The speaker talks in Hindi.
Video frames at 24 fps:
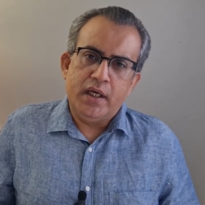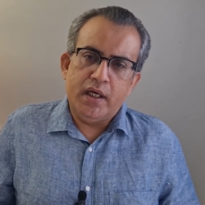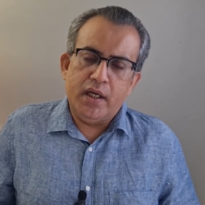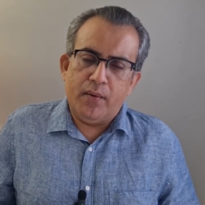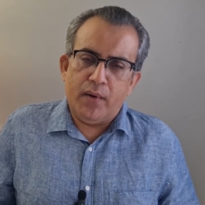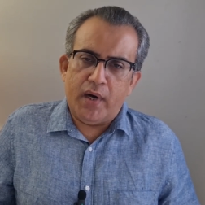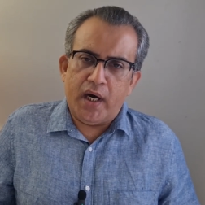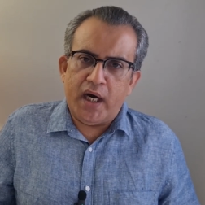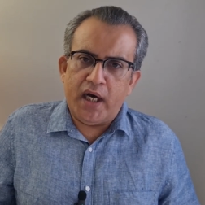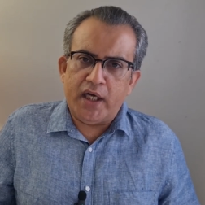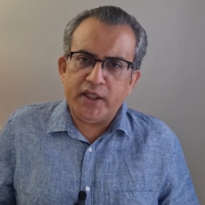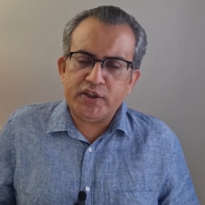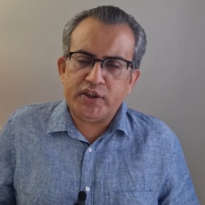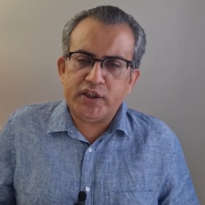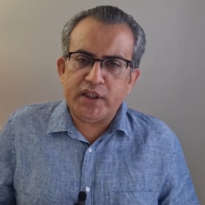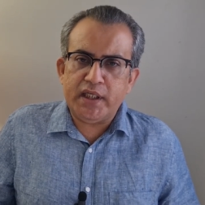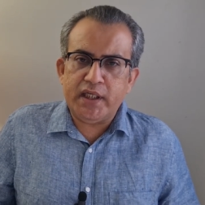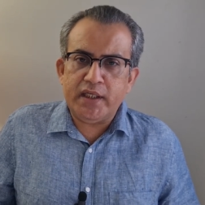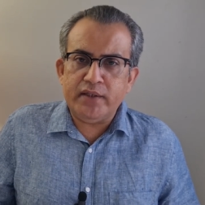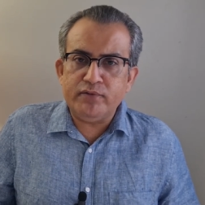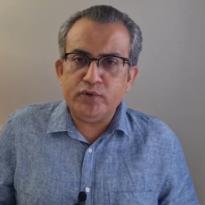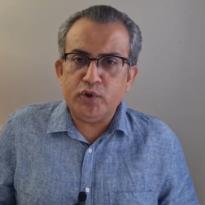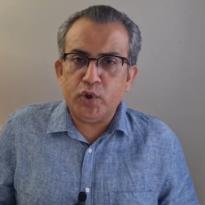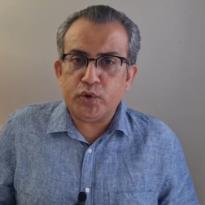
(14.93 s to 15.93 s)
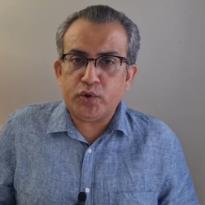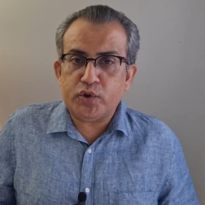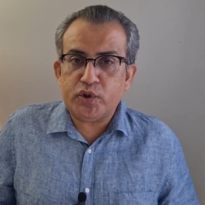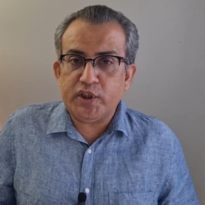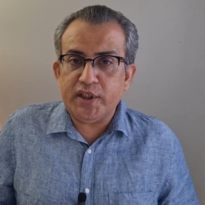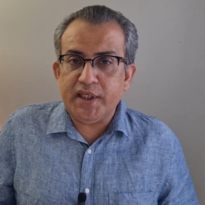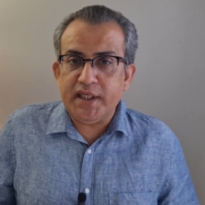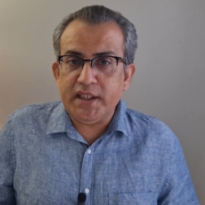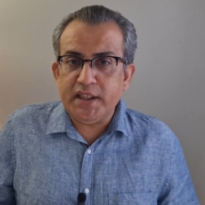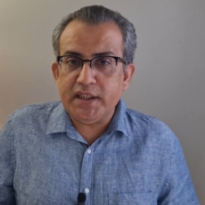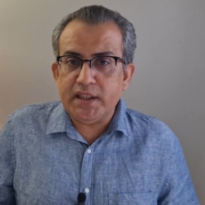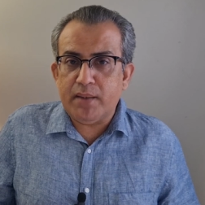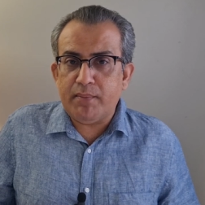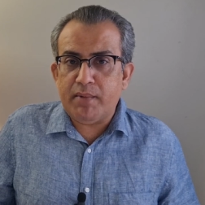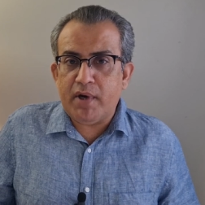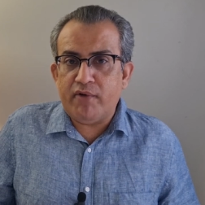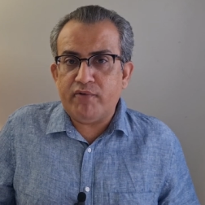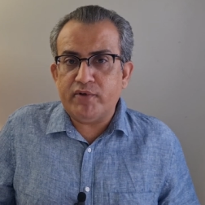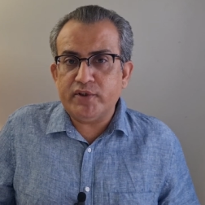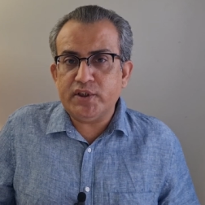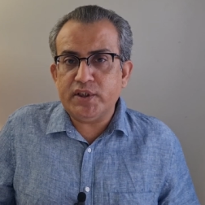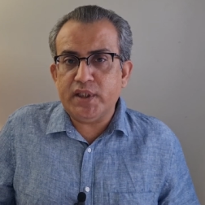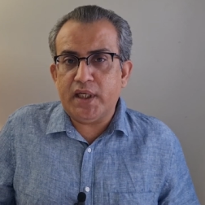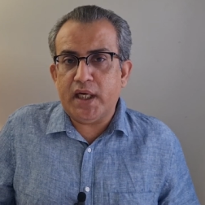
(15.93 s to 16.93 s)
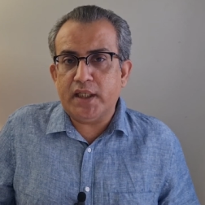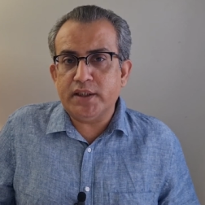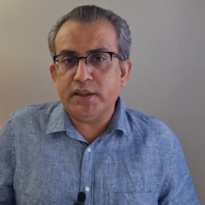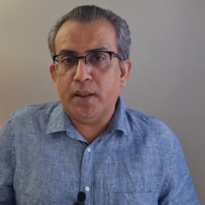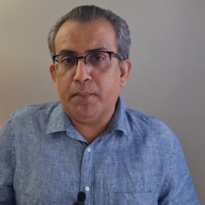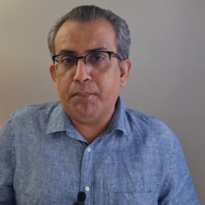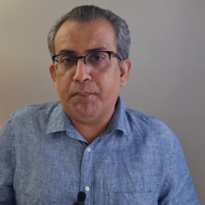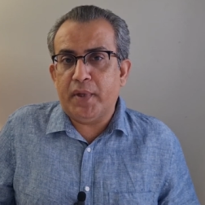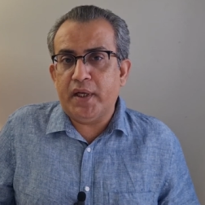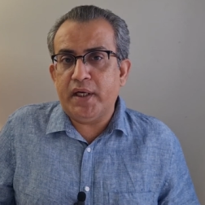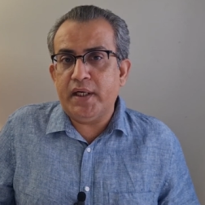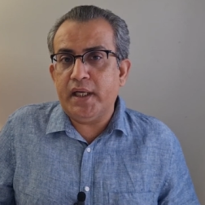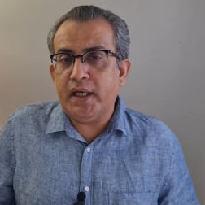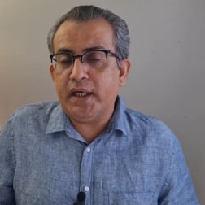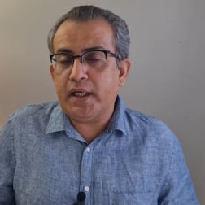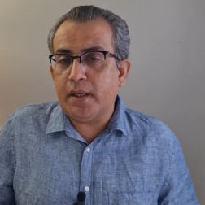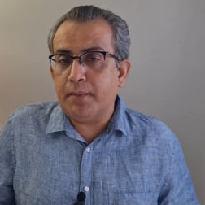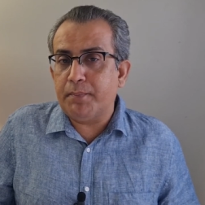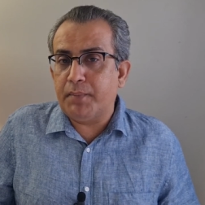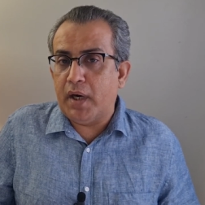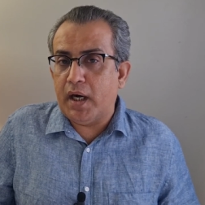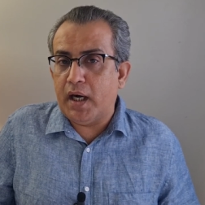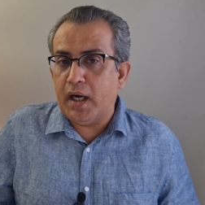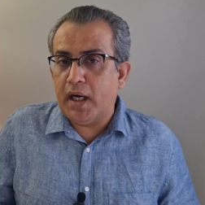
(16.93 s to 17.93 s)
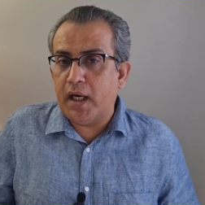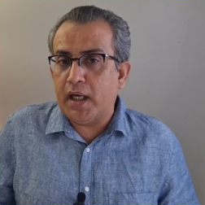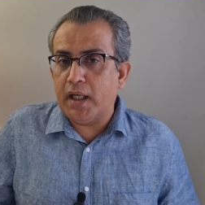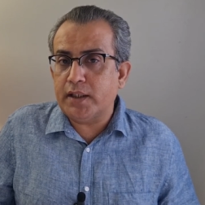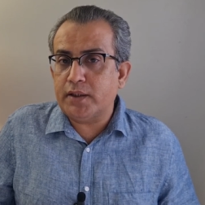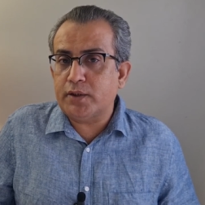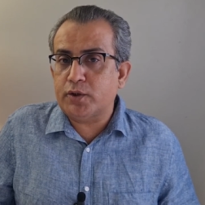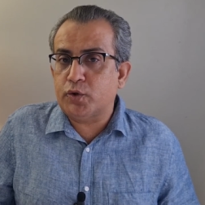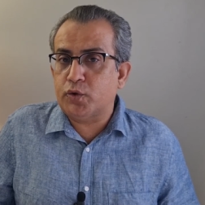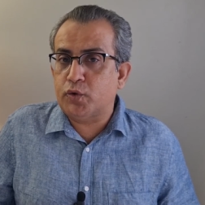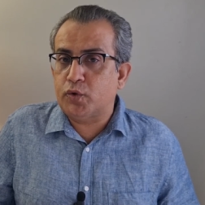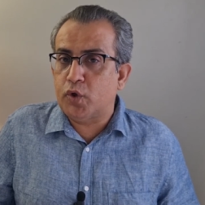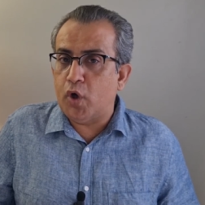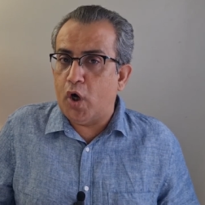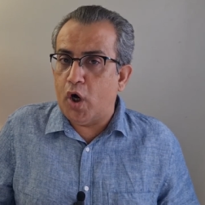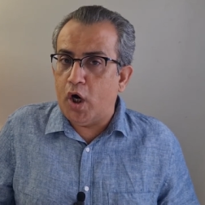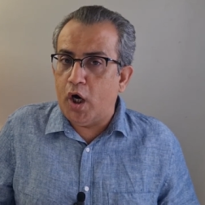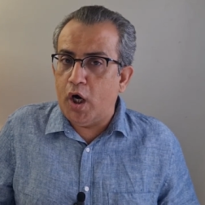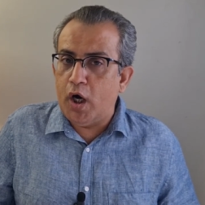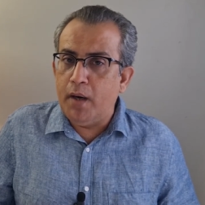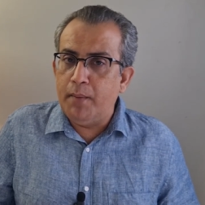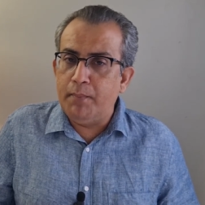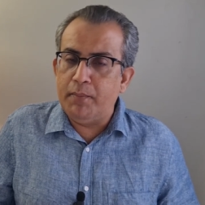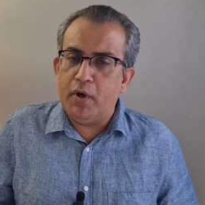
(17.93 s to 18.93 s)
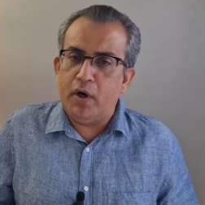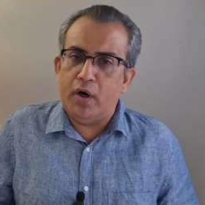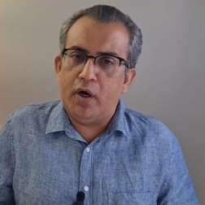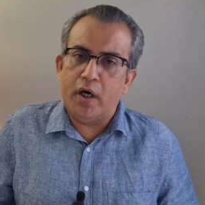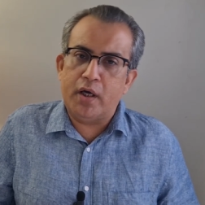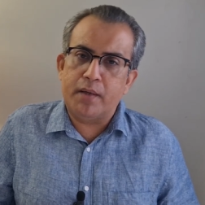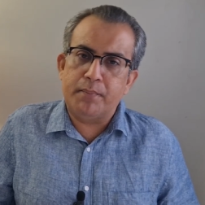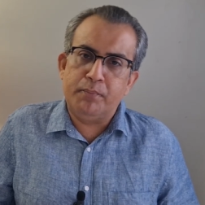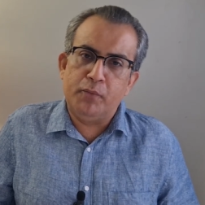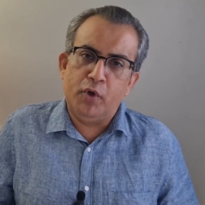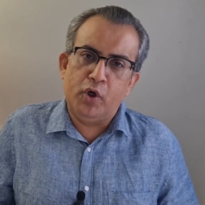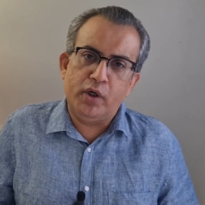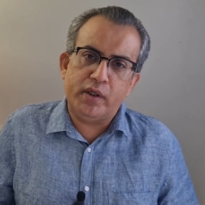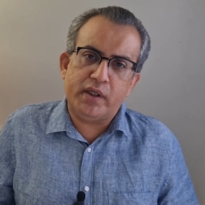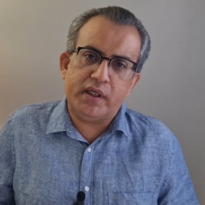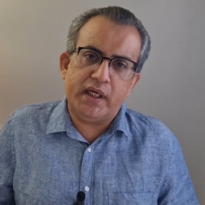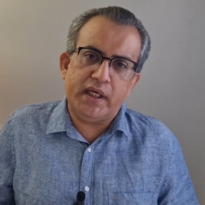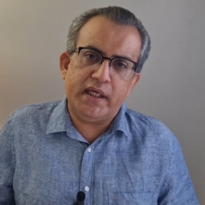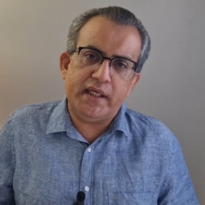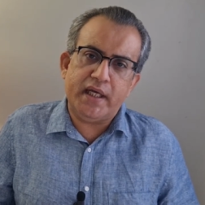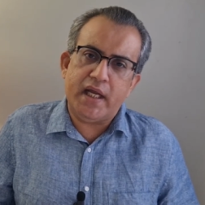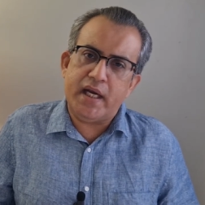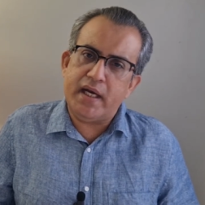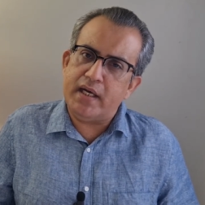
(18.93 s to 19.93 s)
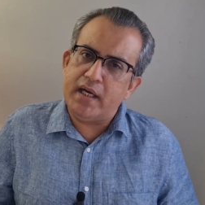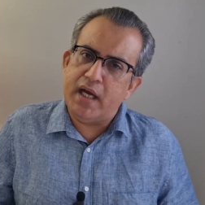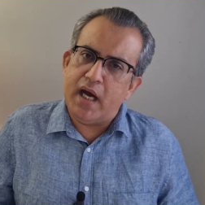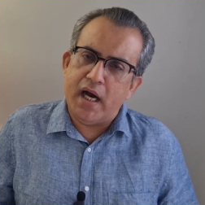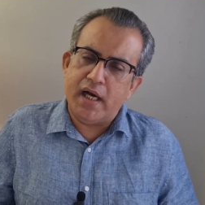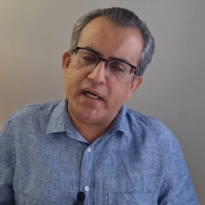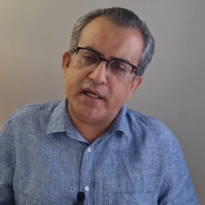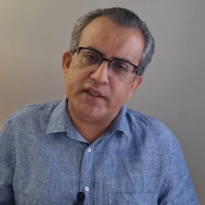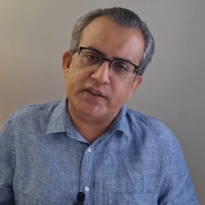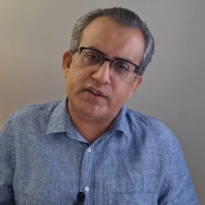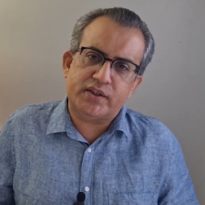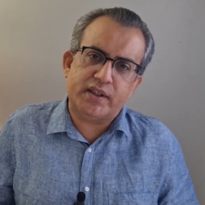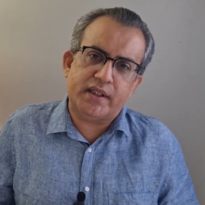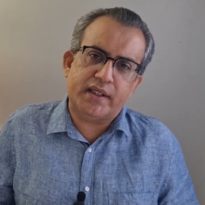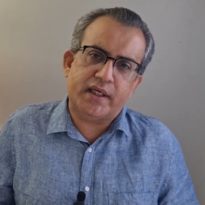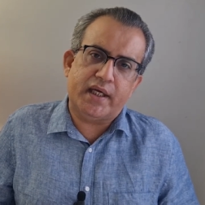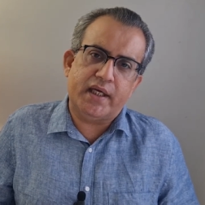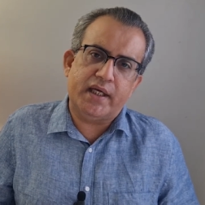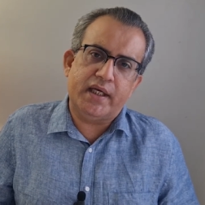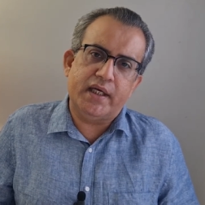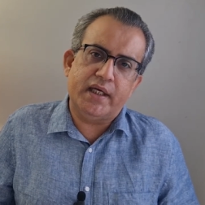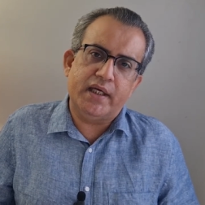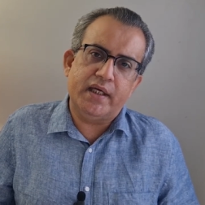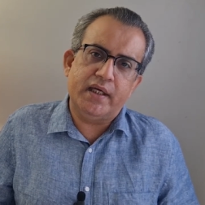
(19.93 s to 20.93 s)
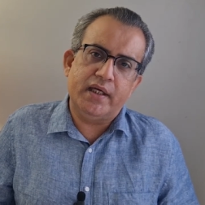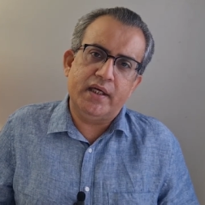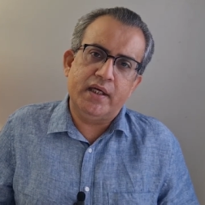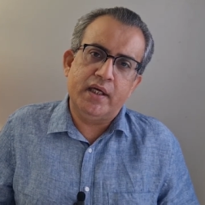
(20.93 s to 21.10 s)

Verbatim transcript: नवाज शरीफ जो तीन दफा वजीर आजम बनने के बाद कौम और मुल्क के लिए ना कर सके